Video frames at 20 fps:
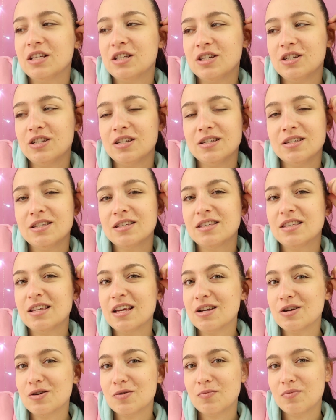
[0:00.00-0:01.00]
10,
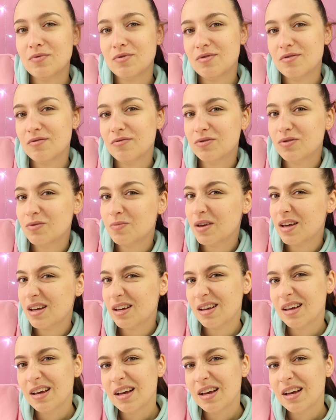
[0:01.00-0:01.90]
serio, bo w sumie